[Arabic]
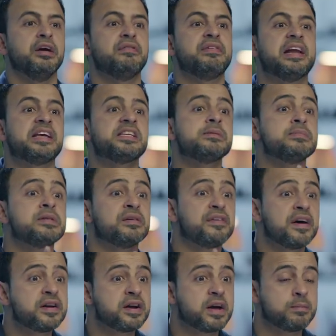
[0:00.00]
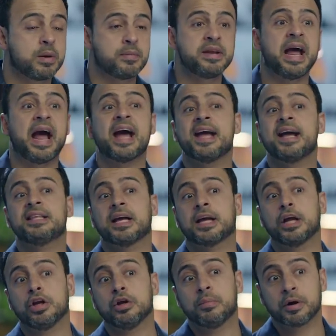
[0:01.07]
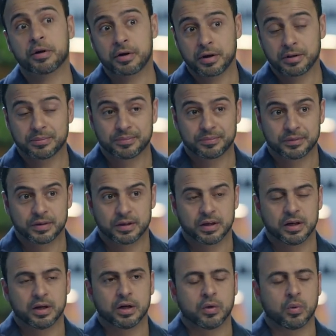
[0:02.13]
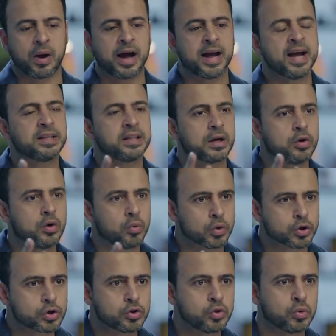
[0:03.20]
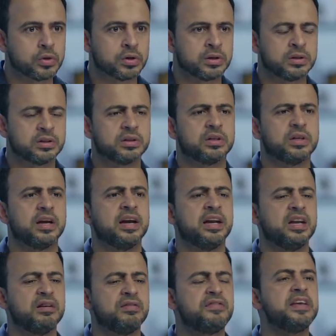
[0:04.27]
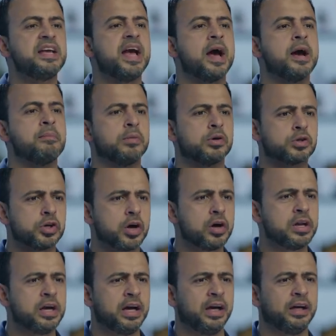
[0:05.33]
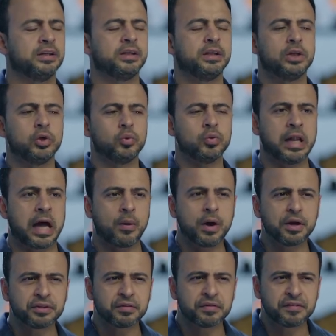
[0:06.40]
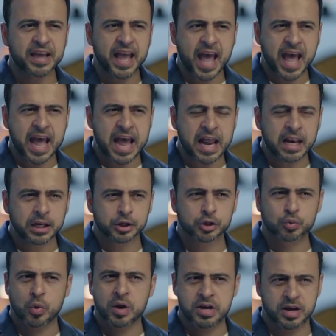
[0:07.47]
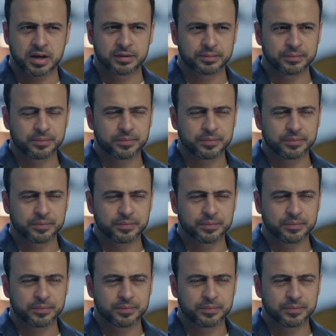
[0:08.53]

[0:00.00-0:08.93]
فلازم تفرق ما بين حياتك اللي بره وحياتك جوه الشغل اللي فيها مصالح والعواطف فيها اقل شويه